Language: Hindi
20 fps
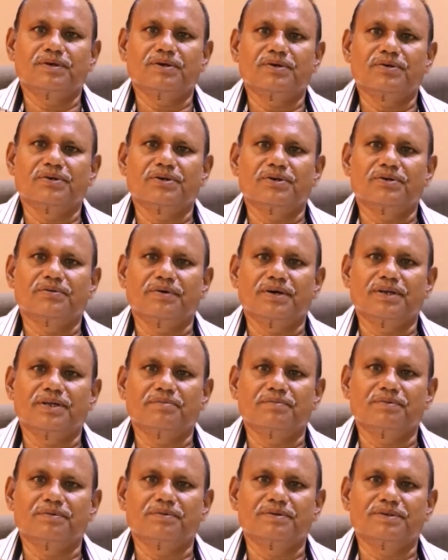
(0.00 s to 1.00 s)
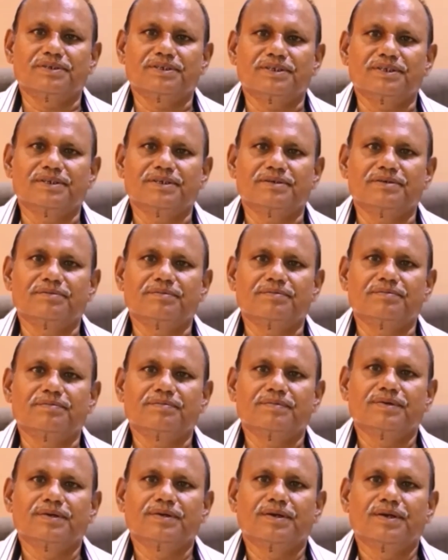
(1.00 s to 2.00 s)
और इंक्वायरी पुलिस की
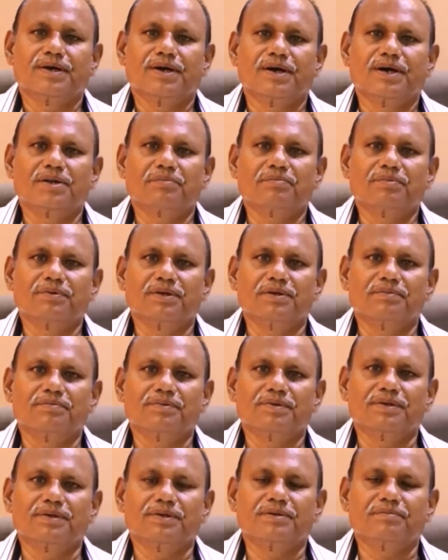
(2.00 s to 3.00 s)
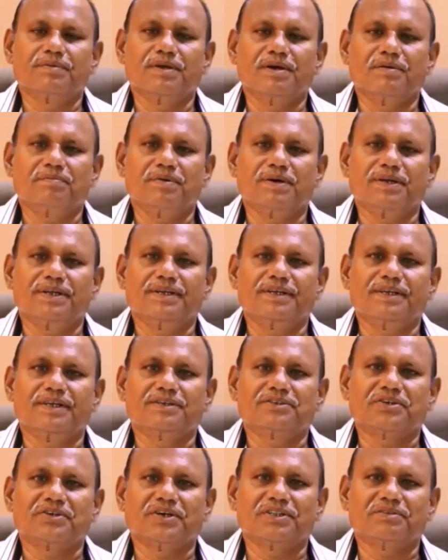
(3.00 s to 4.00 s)
आरपीएफ की व्यापारी के
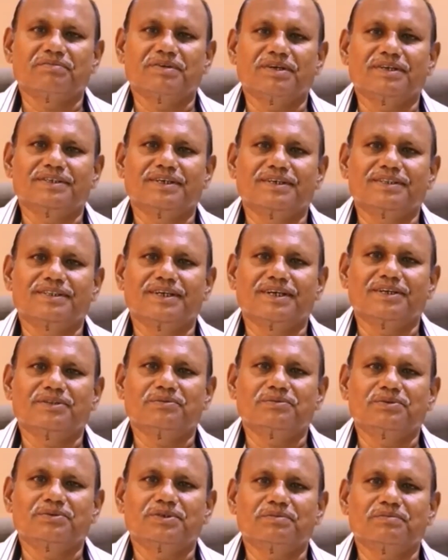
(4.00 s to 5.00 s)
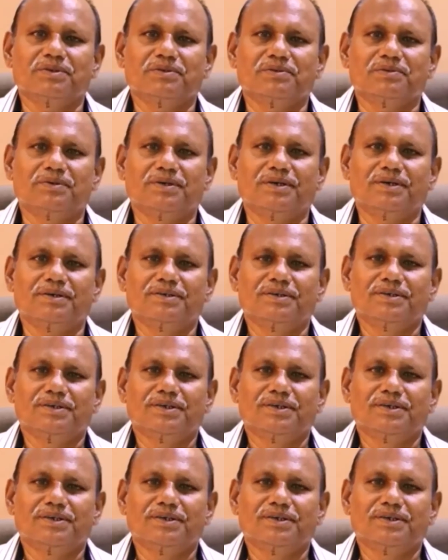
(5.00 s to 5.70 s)
एक साथ में आ जाता है तो उस समय थोड़ा